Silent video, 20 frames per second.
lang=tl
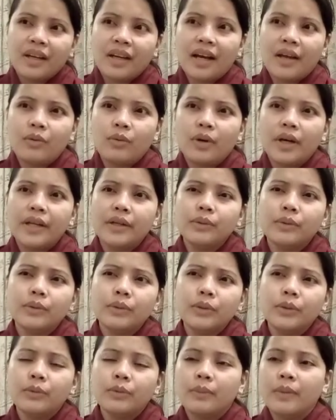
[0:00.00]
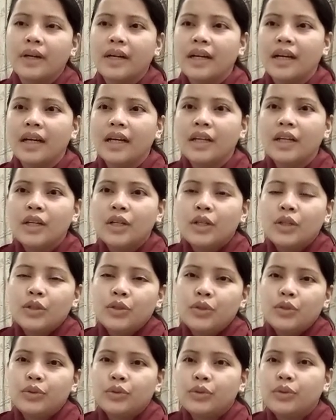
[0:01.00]
ano-ano, yung mga
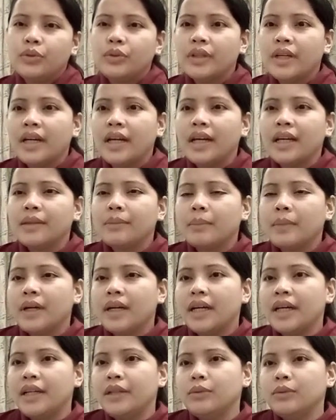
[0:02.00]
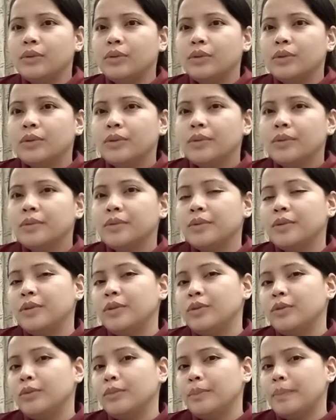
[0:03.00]
deodorant, mga ano,
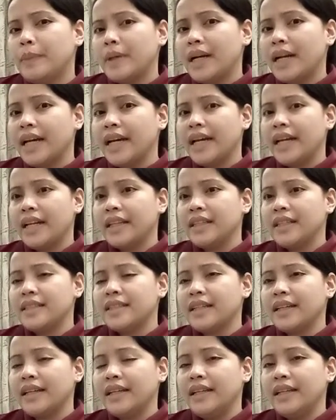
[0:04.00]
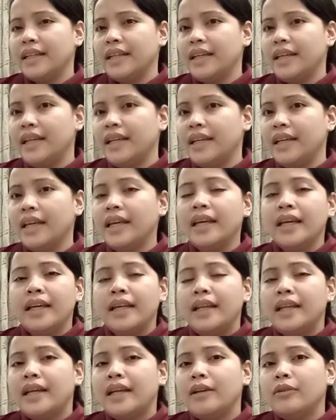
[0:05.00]
yung panglagay natin sa kilikili.
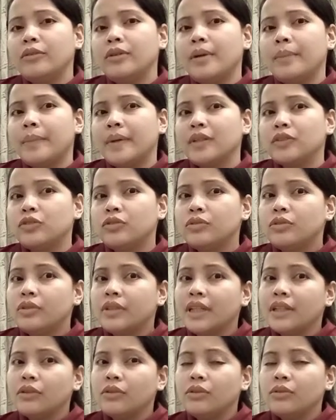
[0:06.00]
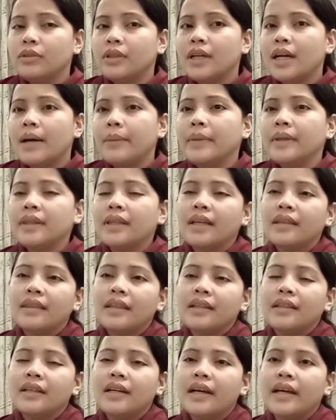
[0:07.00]
Lalo na pag deodorant yung gamit
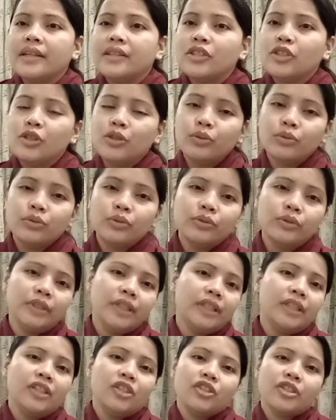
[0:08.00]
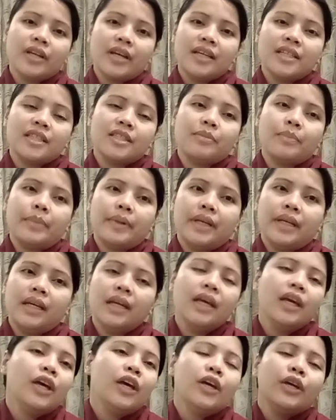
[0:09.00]
natin guys, yung hindi siya spray,
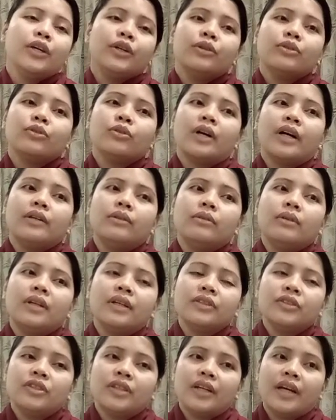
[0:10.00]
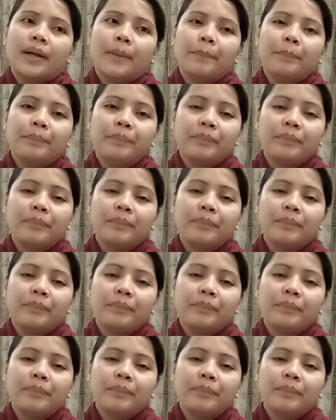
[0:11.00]
yung ano lang siya,